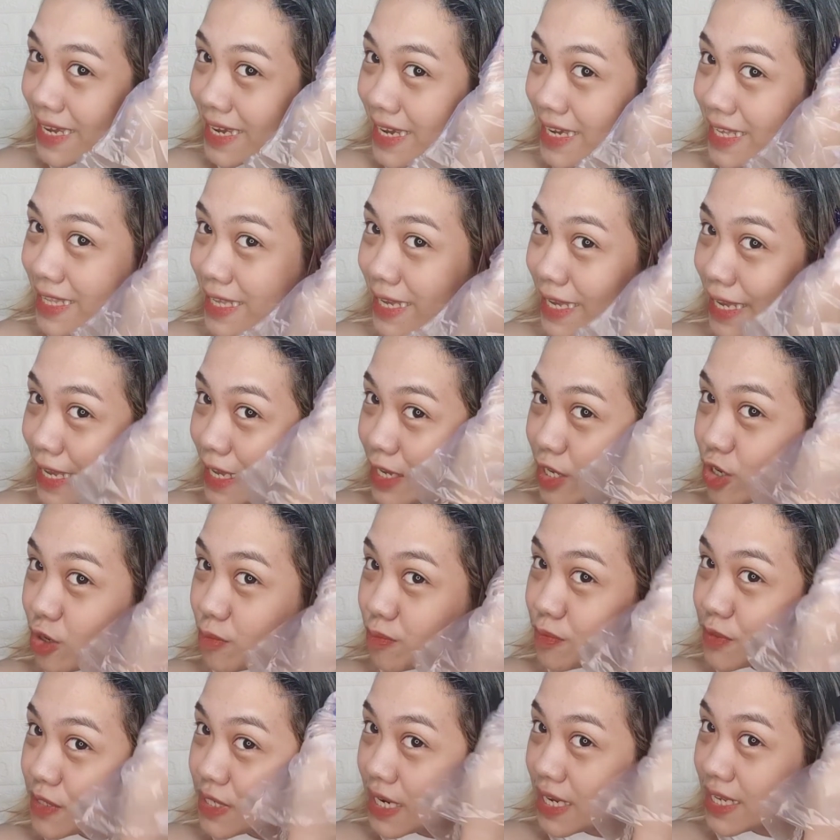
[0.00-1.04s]

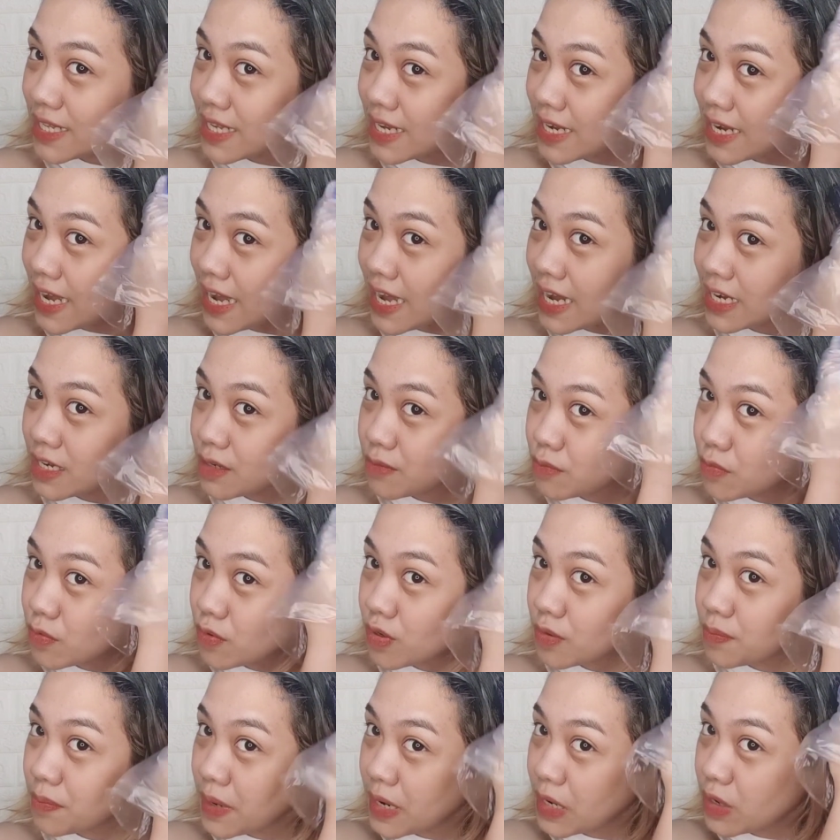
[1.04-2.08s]
hinihigop siya ng aking
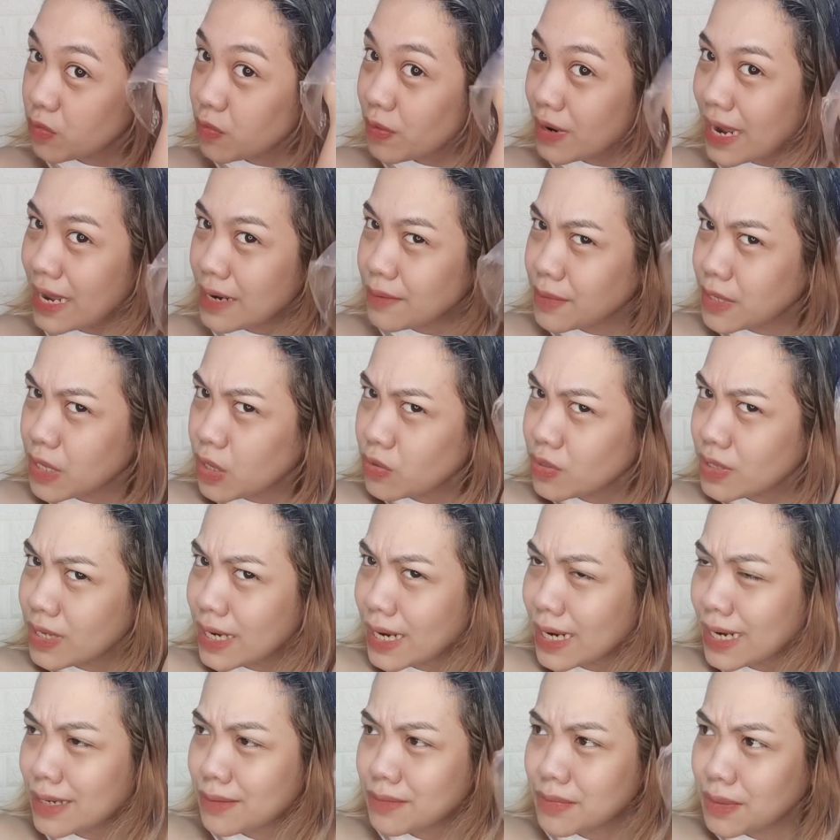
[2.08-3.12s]
buhok. Pero wala naman ako
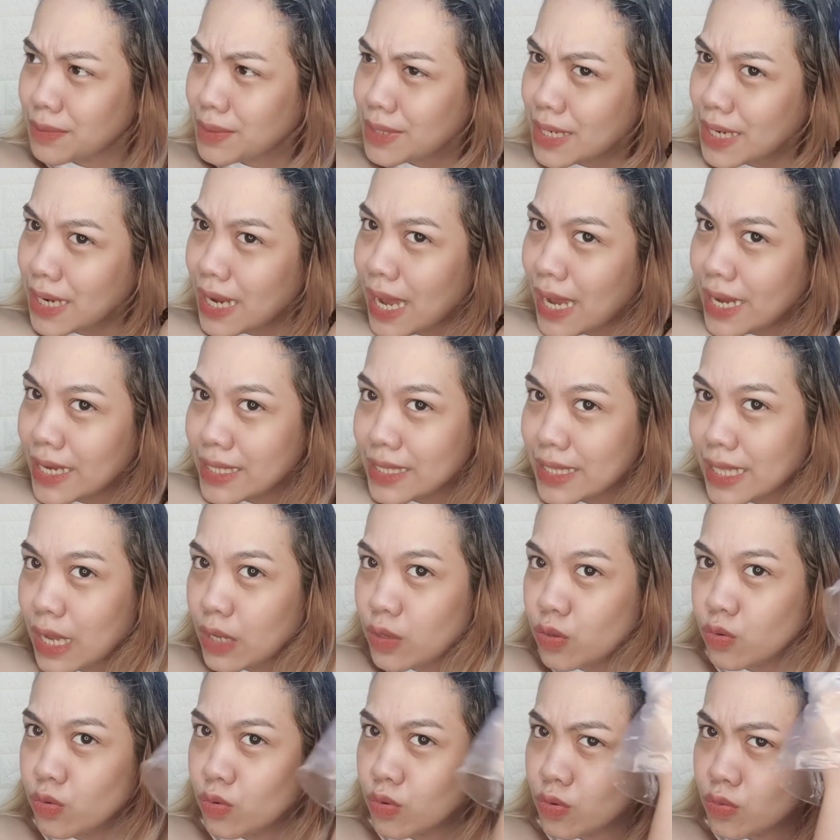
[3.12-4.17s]
nararamdaman na kahit
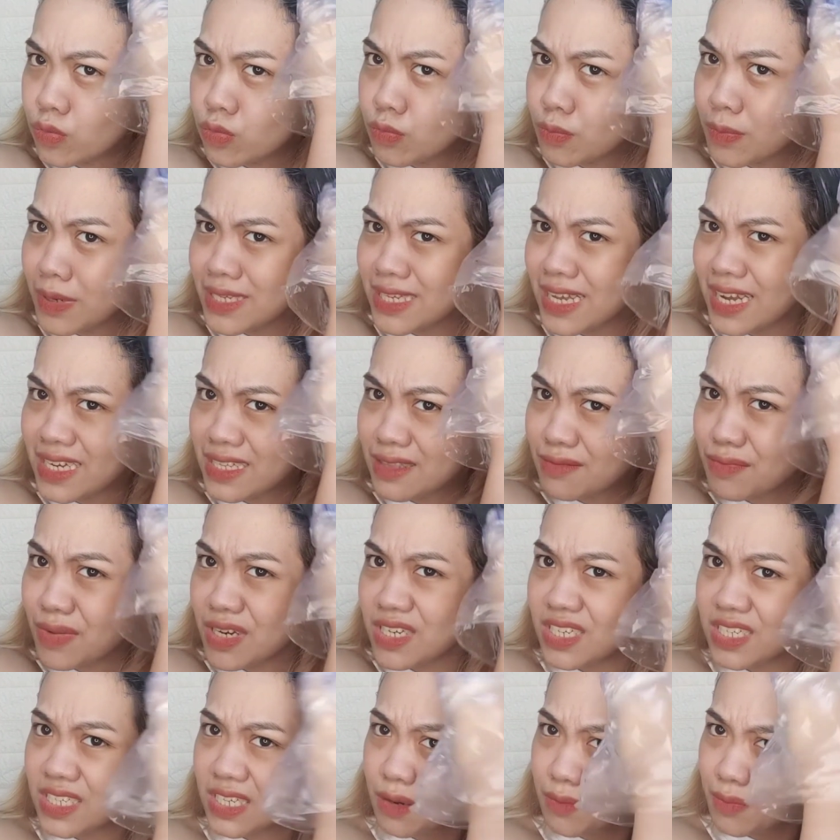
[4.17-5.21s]
ano, kung masakit
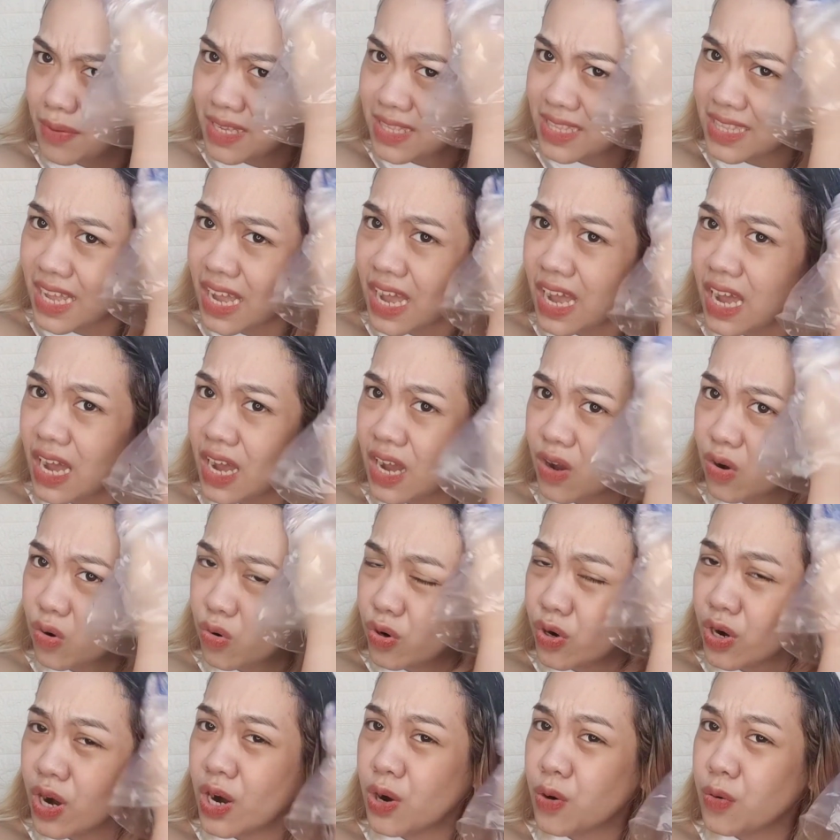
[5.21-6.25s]
ba siya sa mata
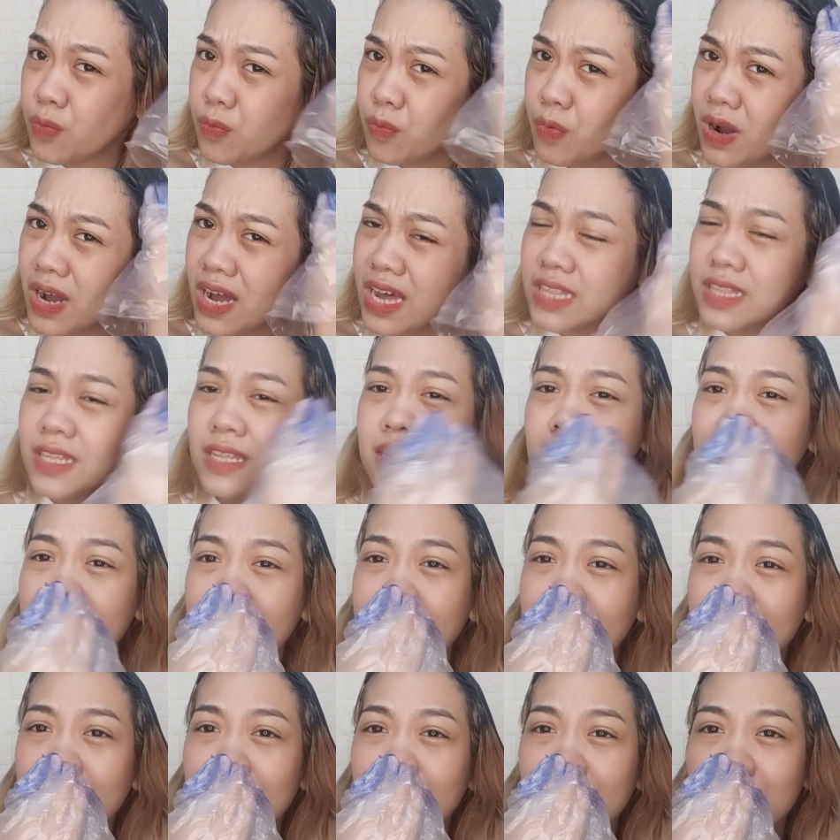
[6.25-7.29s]
or what.
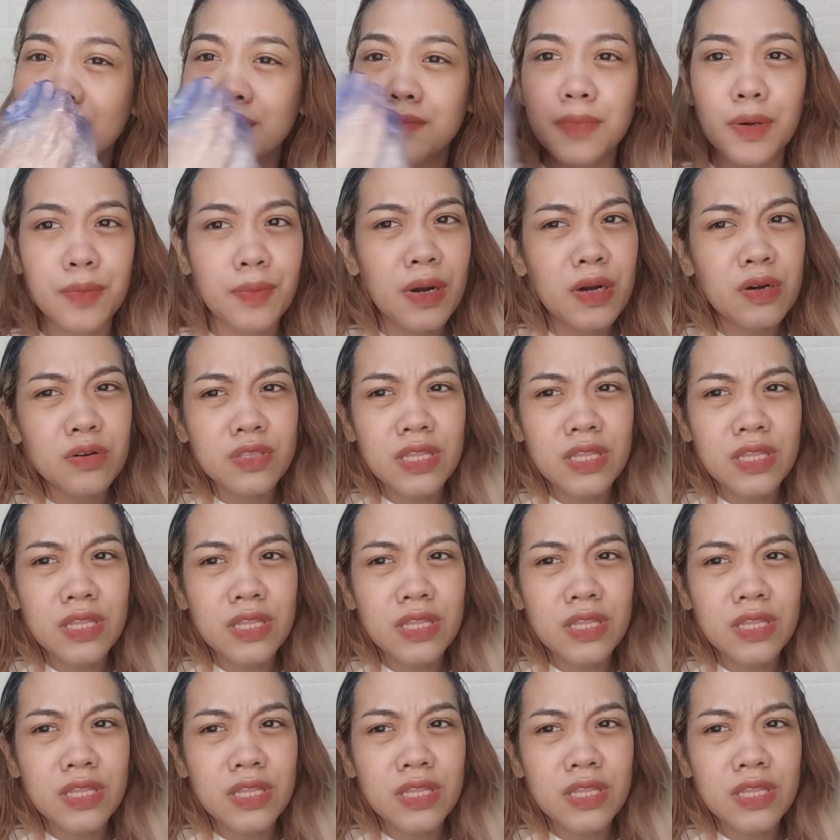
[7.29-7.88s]
Mabango